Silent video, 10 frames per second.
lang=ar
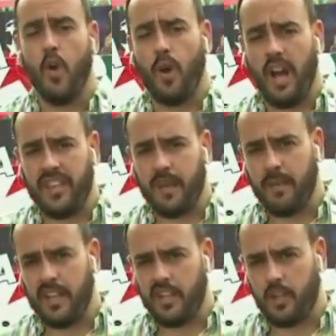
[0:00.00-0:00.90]
وهذا
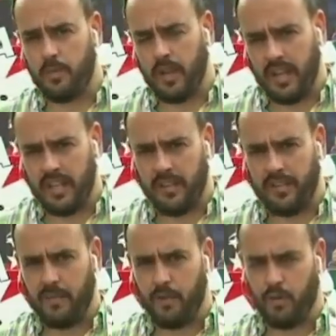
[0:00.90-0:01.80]
ما يجب أن
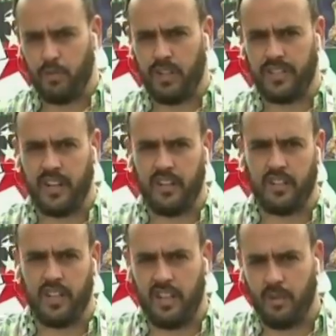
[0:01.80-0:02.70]
يفهمه المناصر
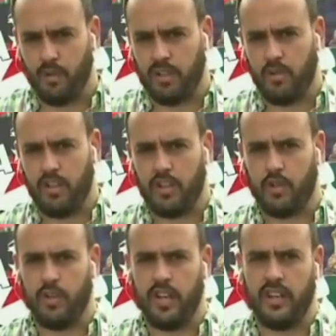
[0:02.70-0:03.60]
الجزائري
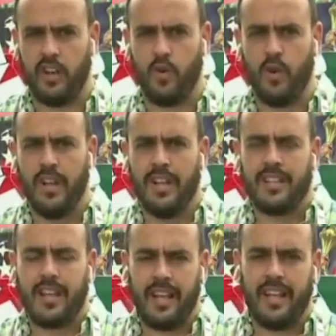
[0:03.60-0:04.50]
المتواجد هنا أنه
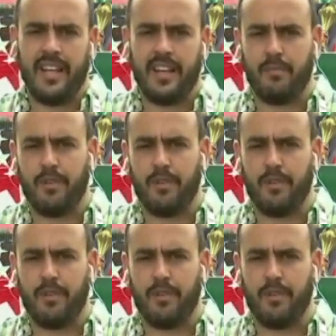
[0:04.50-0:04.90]
صحيح أنك